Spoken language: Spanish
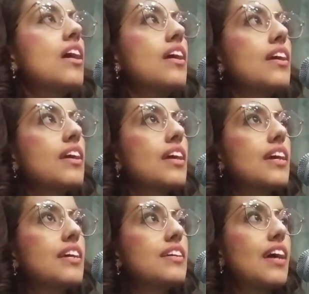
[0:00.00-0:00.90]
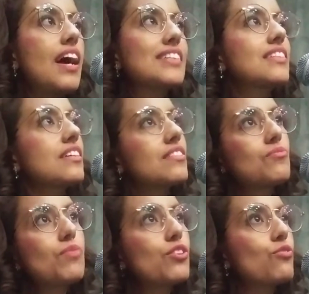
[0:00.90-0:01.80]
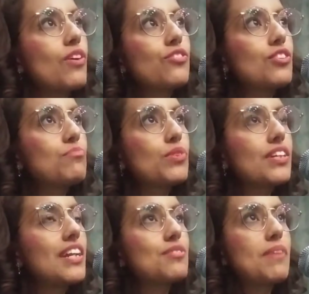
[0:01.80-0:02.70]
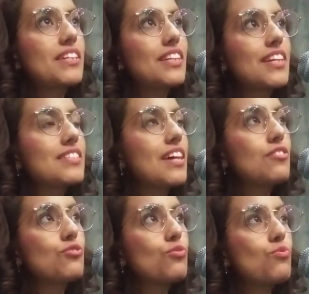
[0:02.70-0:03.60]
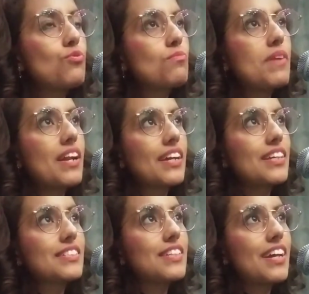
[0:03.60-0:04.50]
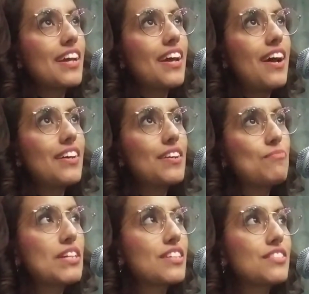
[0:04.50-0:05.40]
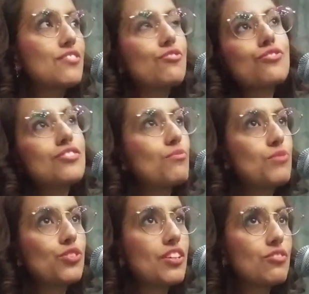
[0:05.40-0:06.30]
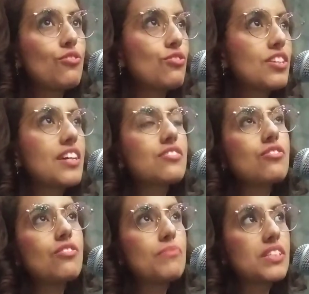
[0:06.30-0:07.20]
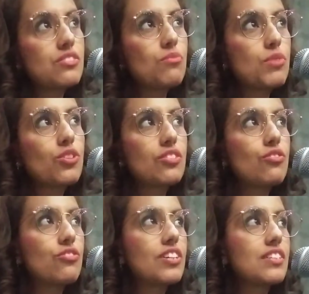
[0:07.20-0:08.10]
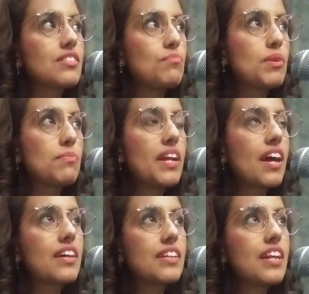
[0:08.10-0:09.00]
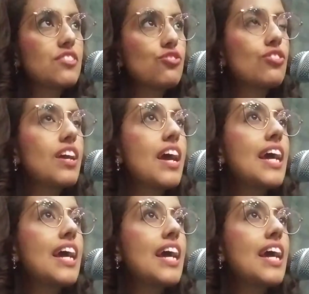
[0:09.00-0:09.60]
Eh, hasta, bueno, cuando le ponen las bacterias al yogur para que se haga más ácido, eso son biotecnologías, solamente son biotecnologías de primera generación